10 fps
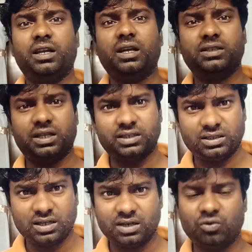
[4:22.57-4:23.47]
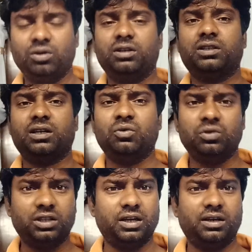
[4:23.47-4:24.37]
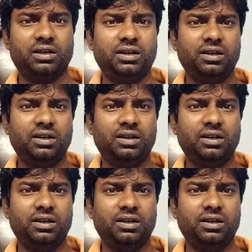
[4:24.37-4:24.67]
है ना दस हज़ार डॉलर तक होता है